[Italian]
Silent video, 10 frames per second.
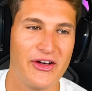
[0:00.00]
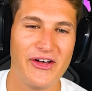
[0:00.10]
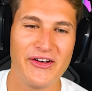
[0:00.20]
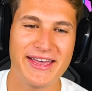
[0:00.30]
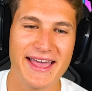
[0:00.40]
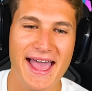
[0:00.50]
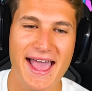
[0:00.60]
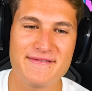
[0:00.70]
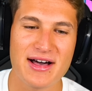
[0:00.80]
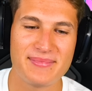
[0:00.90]

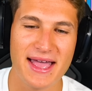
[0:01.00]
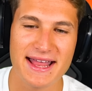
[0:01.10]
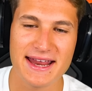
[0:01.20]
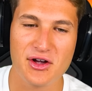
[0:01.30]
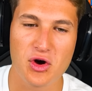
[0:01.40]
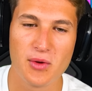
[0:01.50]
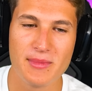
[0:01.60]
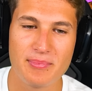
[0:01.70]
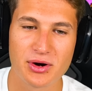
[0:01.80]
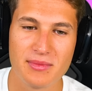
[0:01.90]
Ok, va bene
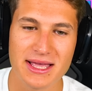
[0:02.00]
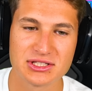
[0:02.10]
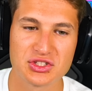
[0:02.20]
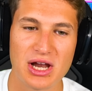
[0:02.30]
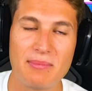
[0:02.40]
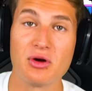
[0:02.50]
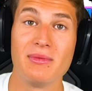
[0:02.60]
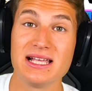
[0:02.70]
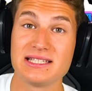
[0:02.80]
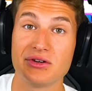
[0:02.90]
Come promesso, la
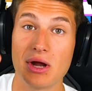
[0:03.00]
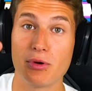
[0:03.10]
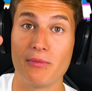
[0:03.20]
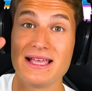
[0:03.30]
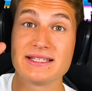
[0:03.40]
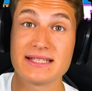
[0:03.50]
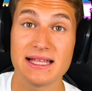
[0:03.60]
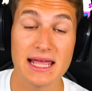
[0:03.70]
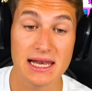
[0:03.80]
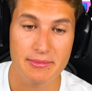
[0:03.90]
promessa è una promessa delle